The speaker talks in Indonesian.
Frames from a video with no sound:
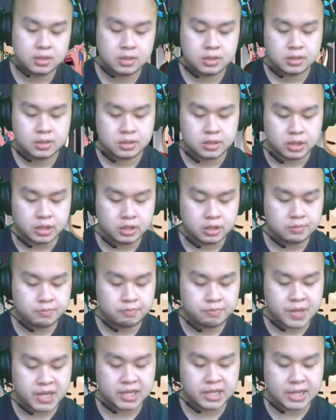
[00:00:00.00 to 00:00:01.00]
Jadi
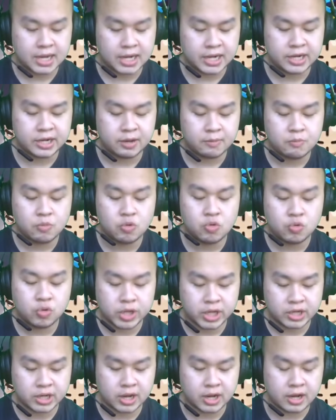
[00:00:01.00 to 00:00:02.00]
bagi kalian yang
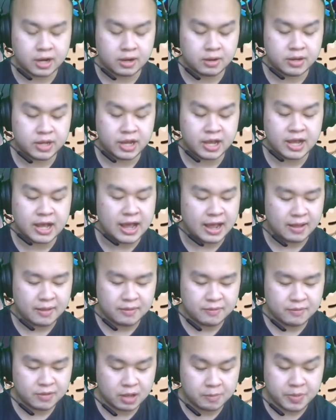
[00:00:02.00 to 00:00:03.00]
mungkin nggak ada, nggak
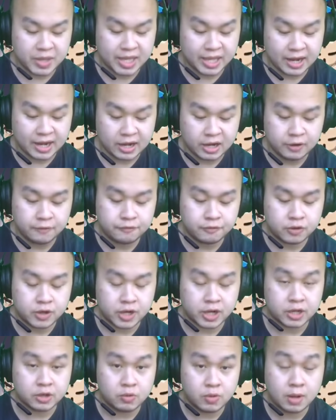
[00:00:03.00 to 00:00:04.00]
kepikiran info
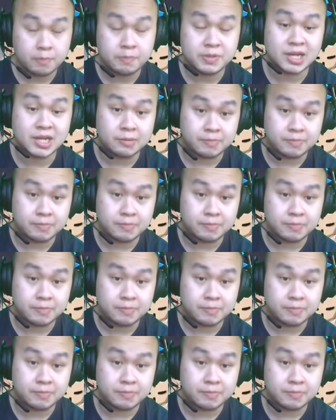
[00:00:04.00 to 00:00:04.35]
dari gue bisa